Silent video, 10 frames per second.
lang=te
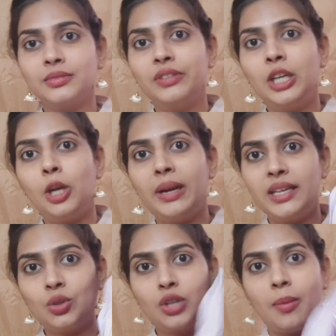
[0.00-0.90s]
వీటిలో
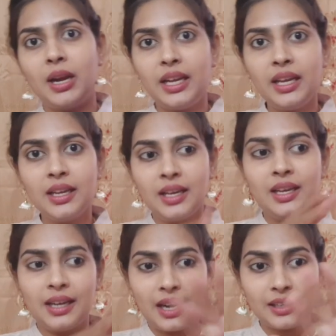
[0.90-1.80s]
పెట్టేసుకున్నామంటే
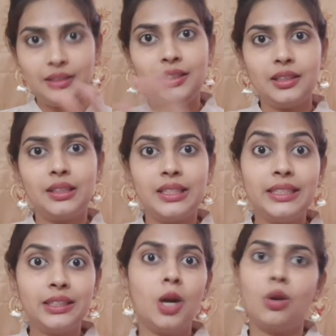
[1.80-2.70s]
కరెక్ట్గా
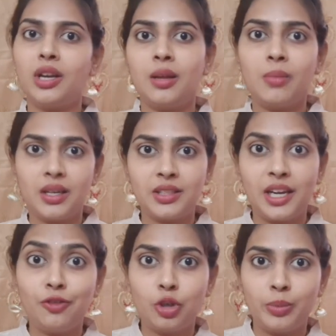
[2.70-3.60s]
నీట్గా ఉంటుంది అనమాట
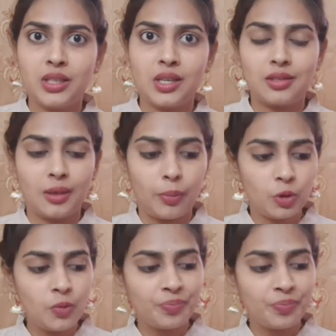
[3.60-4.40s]
షెల్ఫ్ ఓపెన్ చేసినప్పుడు